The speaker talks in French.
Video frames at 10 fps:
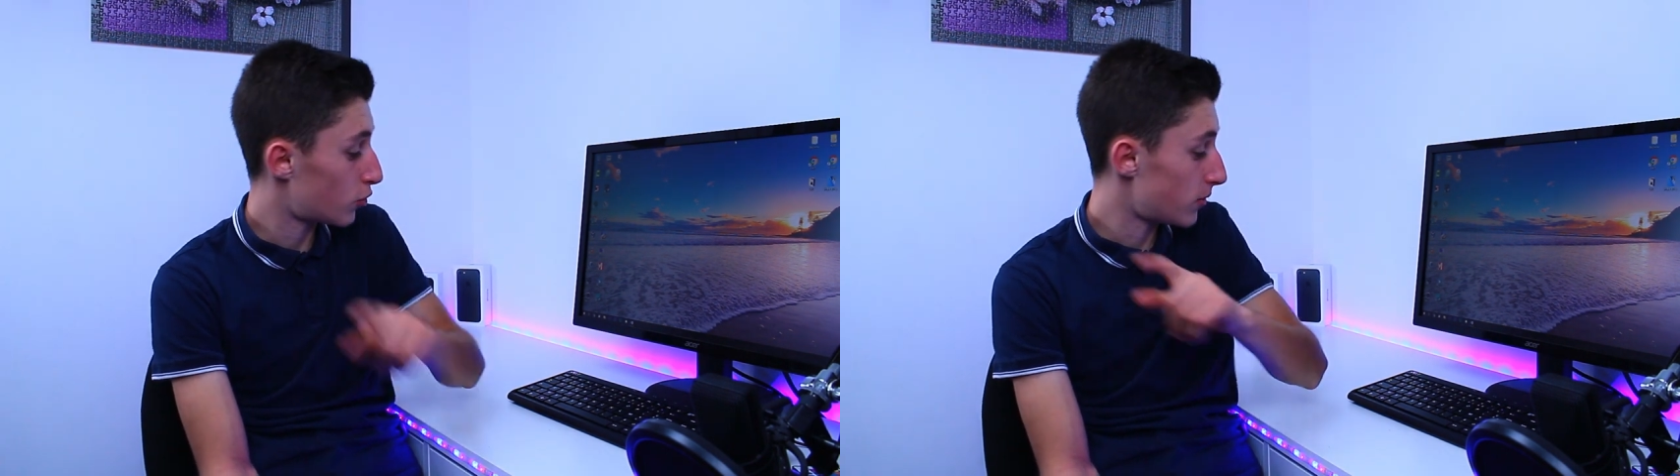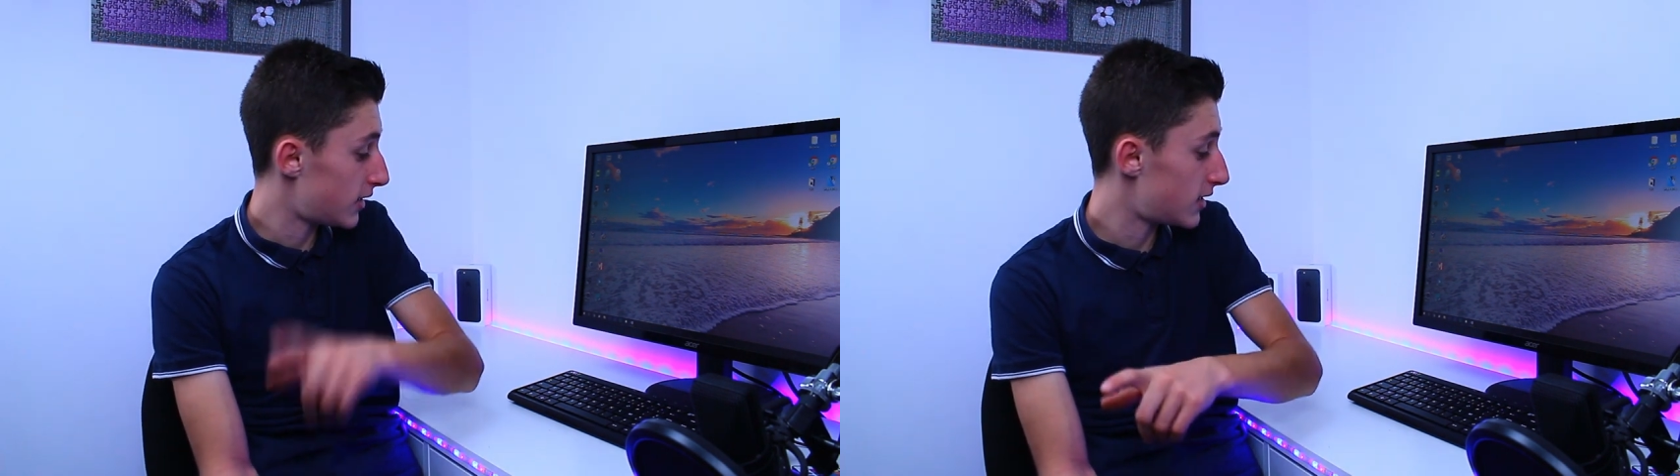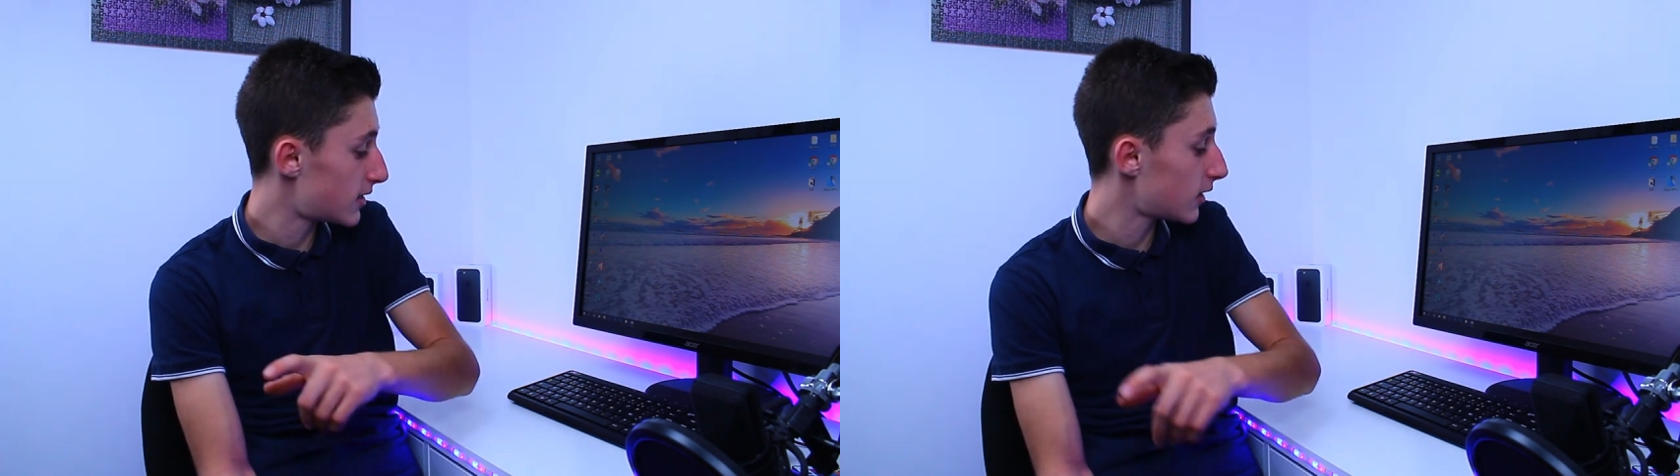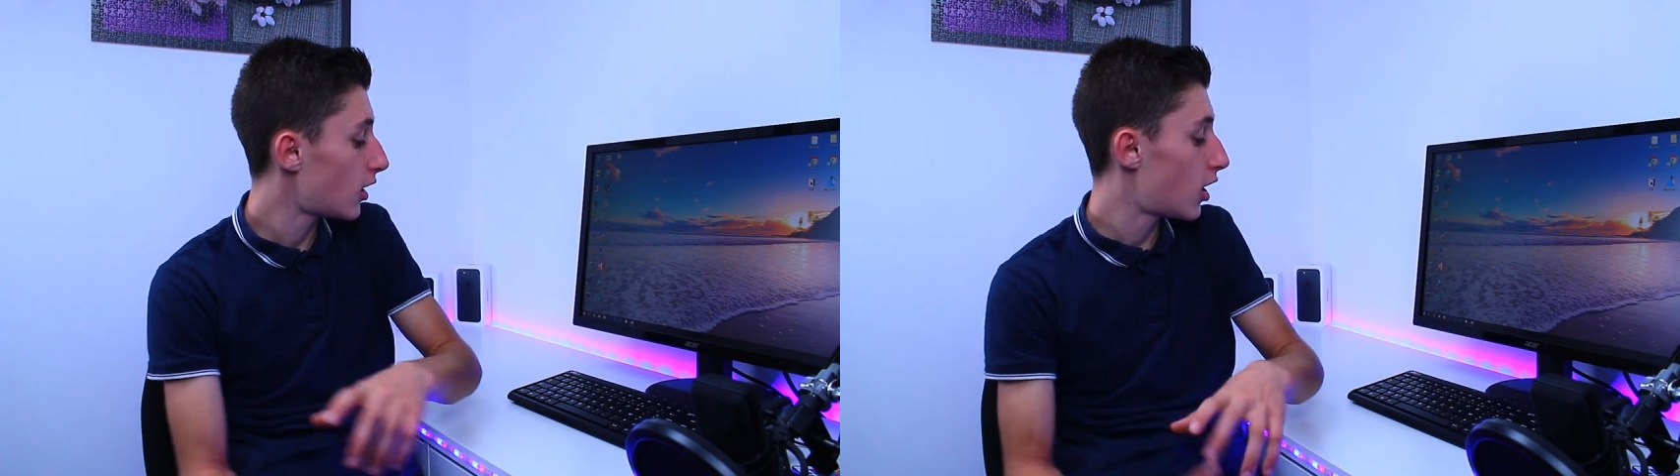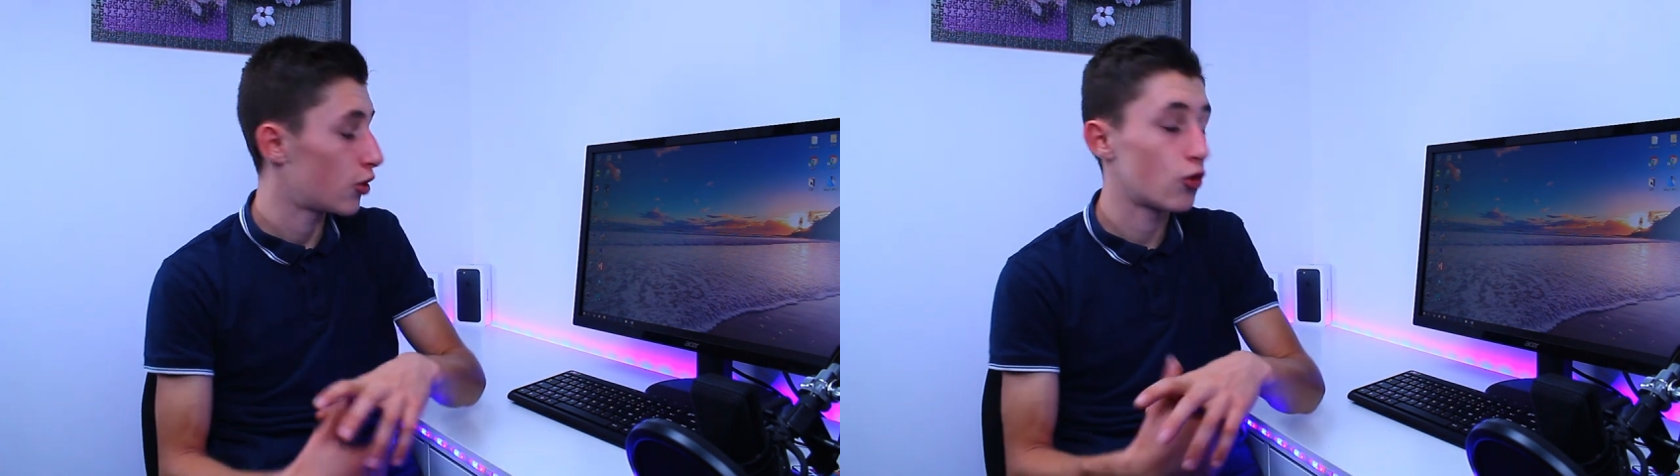2017.
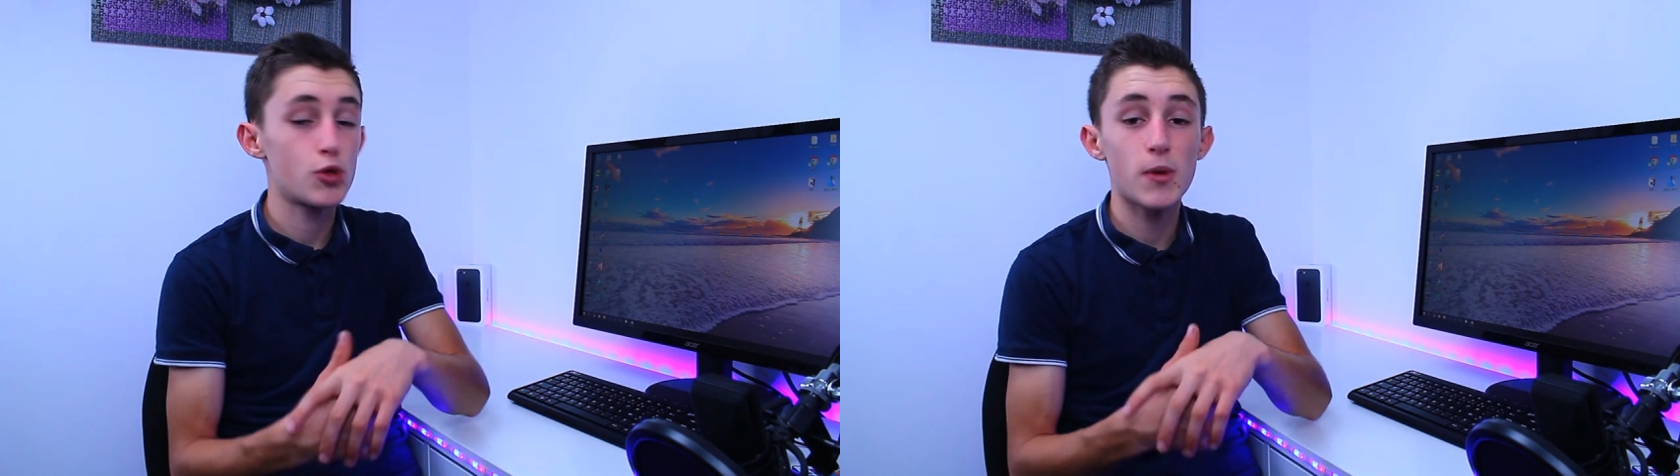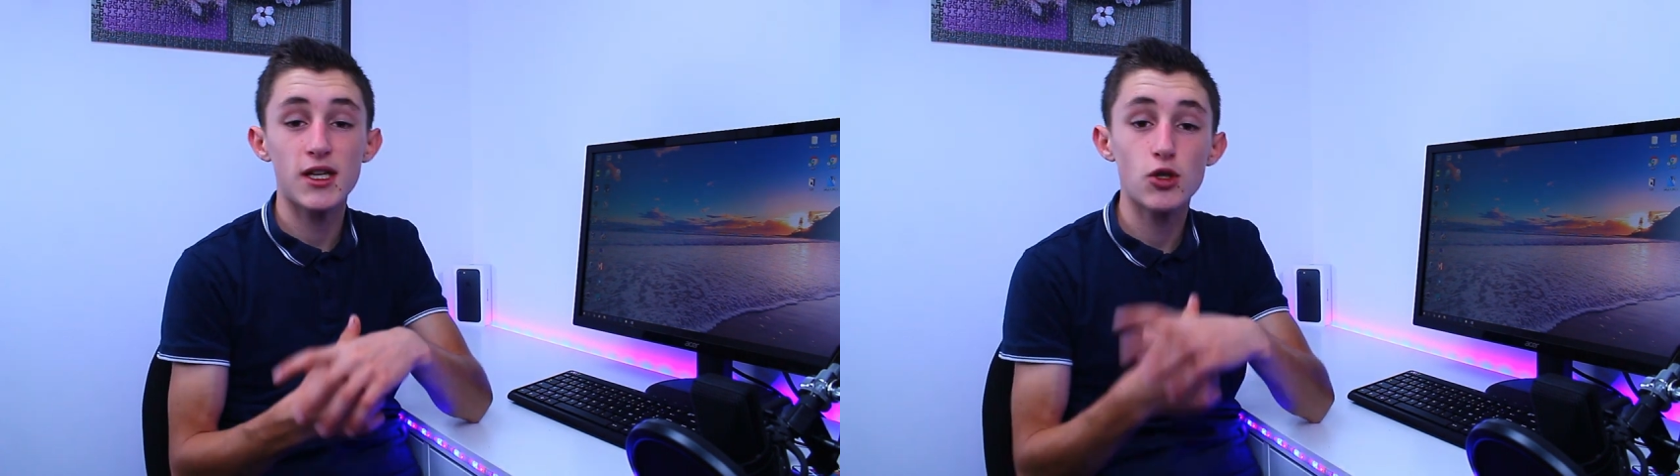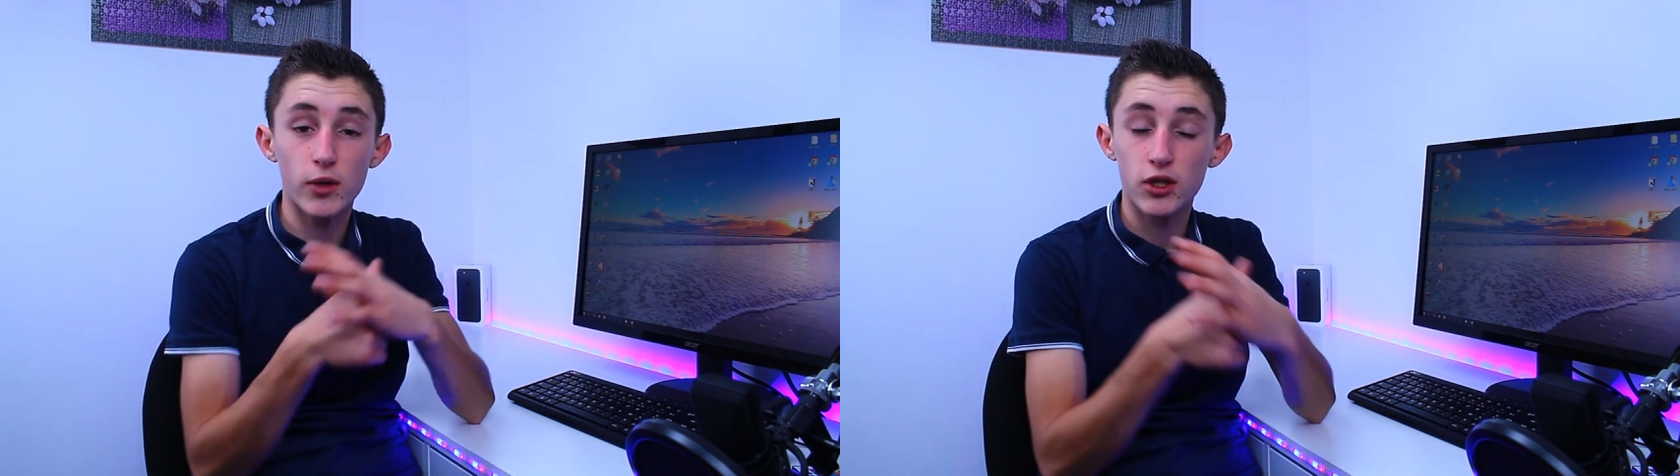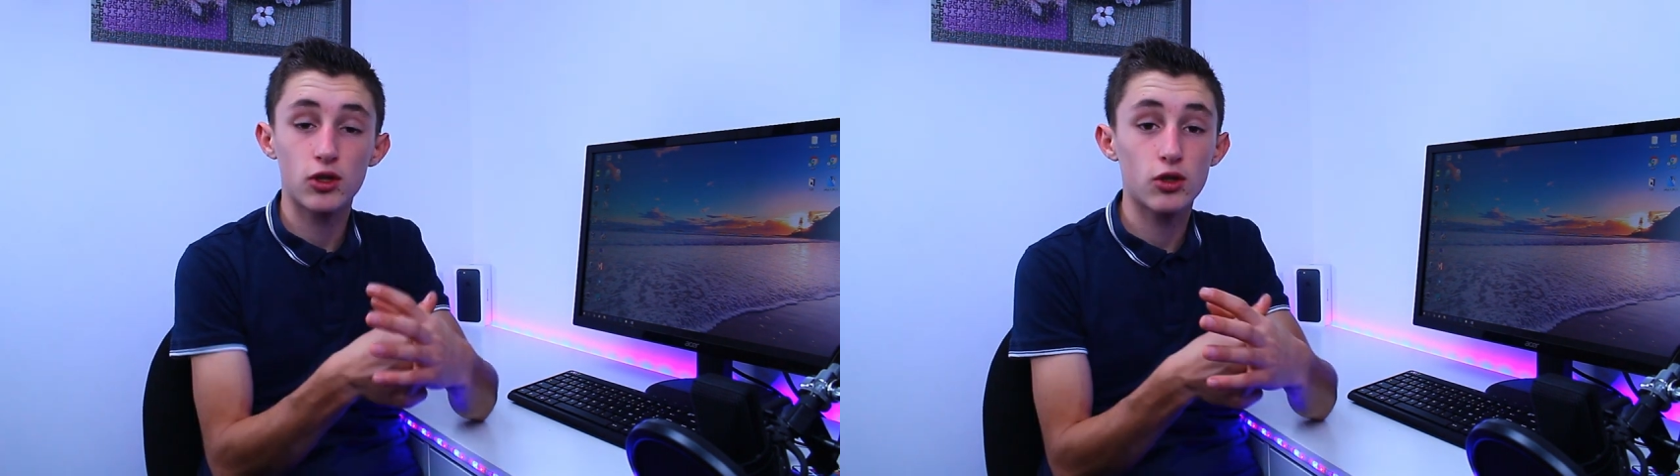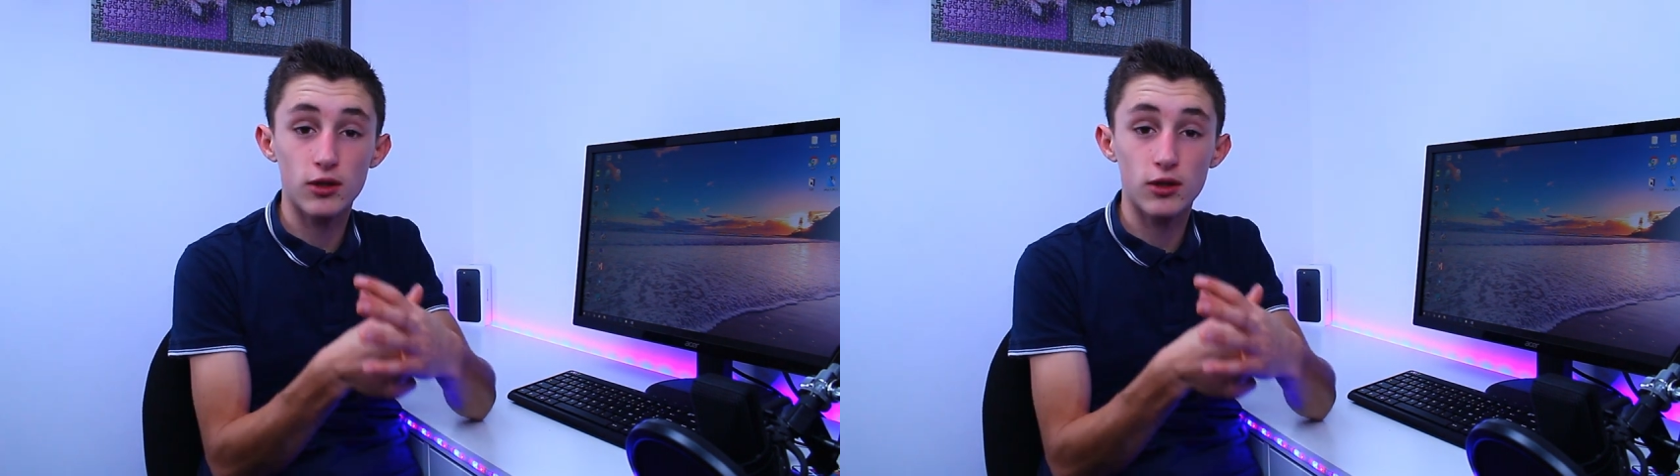Donc je suis passé sur les,